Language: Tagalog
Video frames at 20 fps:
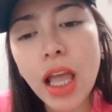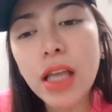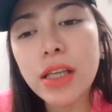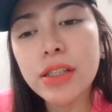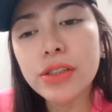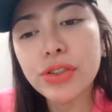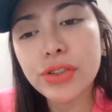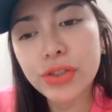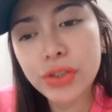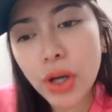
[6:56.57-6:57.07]

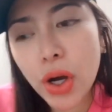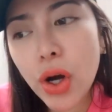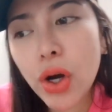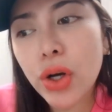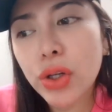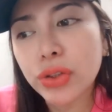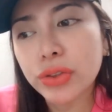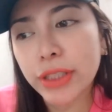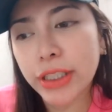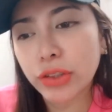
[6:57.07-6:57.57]

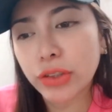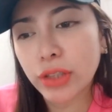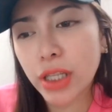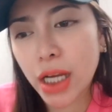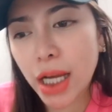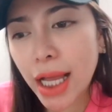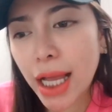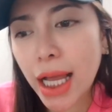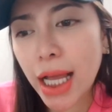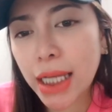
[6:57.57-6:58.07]
So, ito na
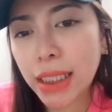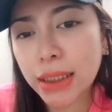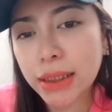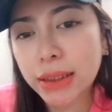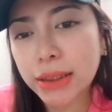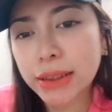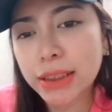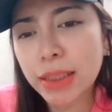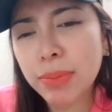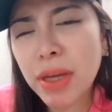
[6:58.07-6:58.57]
nga.
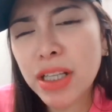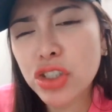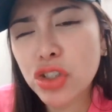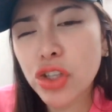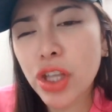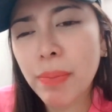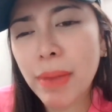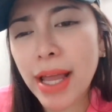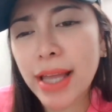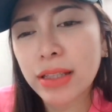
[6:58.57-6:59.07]
Si Mang
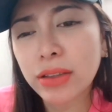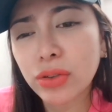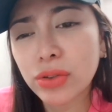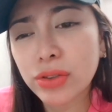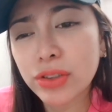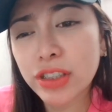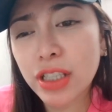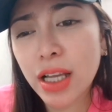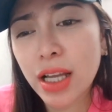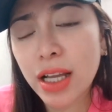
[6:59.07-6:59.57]
Jun naman,
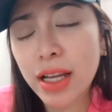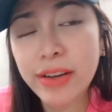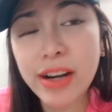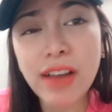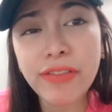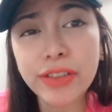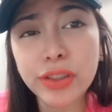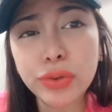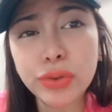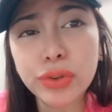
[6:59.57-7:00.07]
dun sa
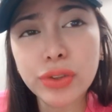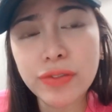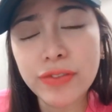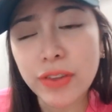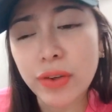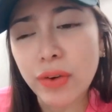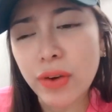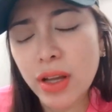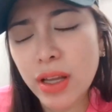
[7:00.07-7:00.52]
Rafi Tulfo,